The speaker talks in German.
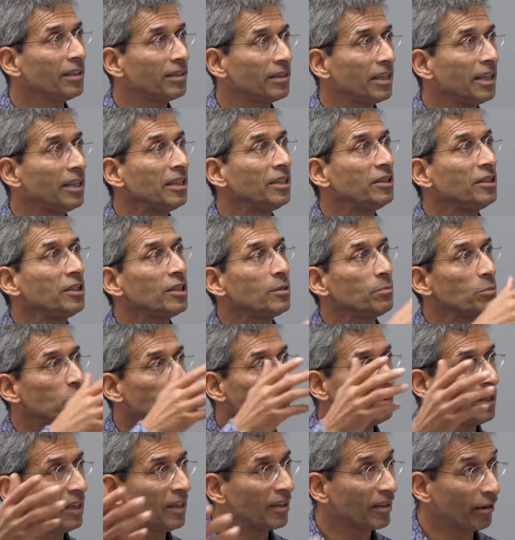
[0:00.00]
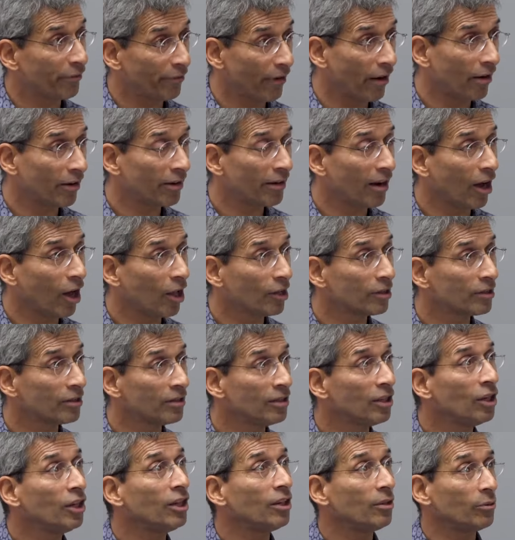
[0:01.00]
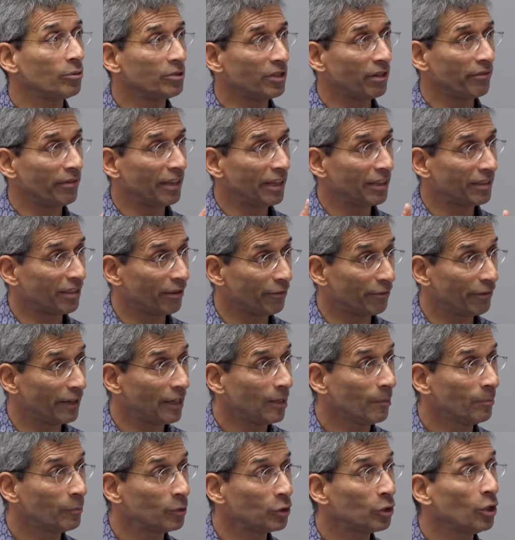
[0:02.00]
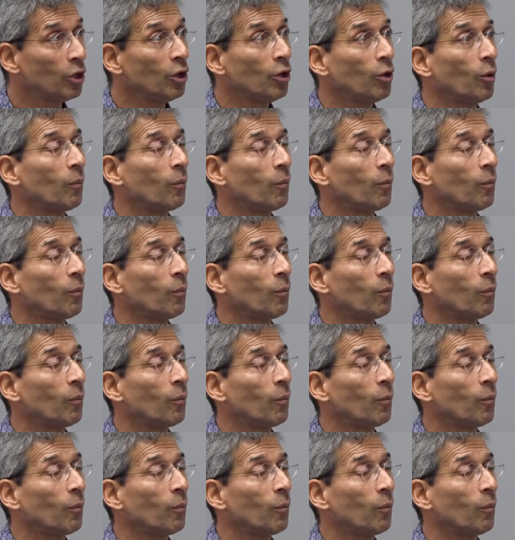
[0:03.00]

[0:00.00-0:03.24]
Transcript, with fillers: die ihn in diesem Spiel gefangen halten und er wird gefilmt